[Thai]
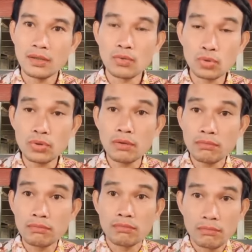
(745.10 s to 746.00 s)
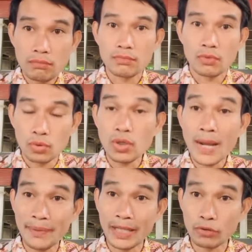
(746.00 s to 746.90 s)
กูต้อง กูต้อง
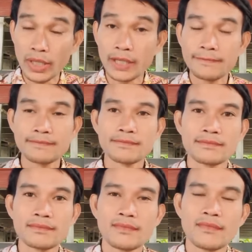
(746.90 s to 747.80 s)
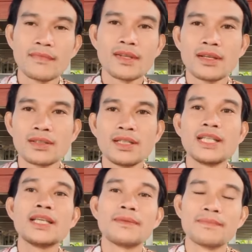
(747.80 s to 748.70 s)
อัปเกรดตัวเอง
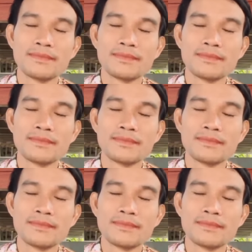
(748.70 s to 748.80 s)
รีบ